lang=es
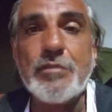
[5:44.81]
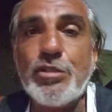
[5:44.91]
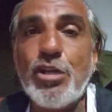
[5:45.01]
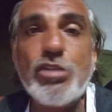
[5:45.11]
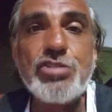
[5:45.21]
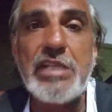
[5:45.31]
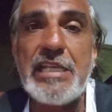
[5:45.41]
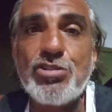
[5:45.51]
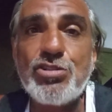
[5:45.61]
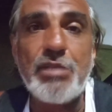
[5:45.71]
nos
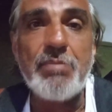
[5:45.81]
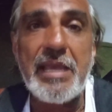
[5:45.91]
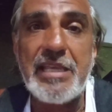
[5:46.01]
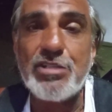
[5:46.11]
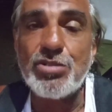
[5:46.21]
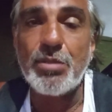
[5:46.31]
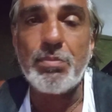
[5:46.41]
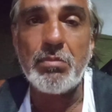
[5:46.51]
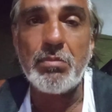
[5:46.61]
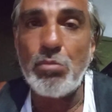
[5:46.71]
hizo y me hizo
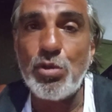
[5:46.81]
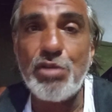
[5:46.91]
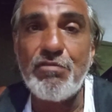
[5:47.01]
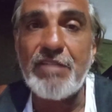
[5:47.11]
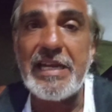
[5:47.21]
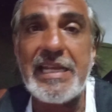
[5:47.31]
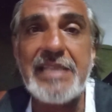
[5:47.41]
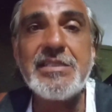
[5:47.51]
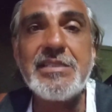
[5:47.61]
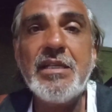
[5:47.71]
muy
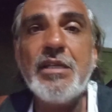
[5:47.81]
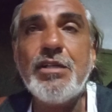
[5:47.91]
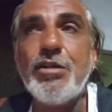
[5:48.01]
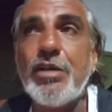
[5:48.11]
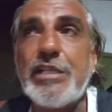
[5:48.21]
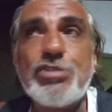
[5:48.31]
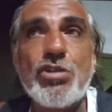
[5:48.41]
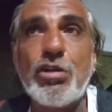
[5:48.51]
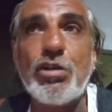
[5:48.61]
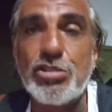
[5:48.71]
feliz, nos
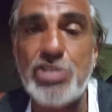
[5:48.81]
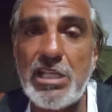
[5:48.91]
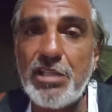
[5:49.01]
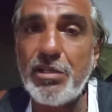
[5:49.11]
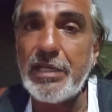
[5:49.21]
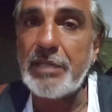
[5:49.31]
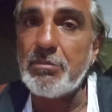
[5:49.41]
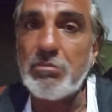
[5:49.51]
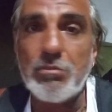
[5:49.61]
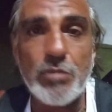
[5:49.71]
hizo conocido en
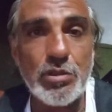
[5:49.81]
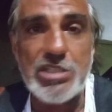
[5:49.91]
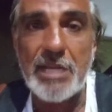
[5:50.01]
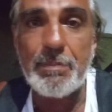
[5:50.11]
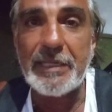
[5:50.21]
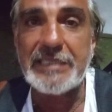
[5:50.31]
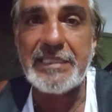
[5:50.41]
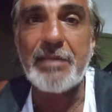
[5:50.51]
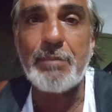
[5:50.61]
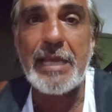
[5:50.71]
muchas
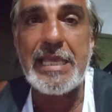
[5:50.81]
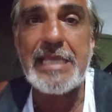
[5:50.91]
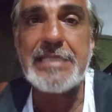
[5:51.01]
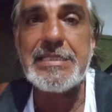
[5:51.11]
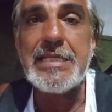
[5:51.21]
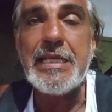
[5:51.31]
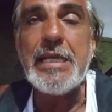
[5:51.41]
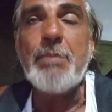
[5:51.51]
partes del país,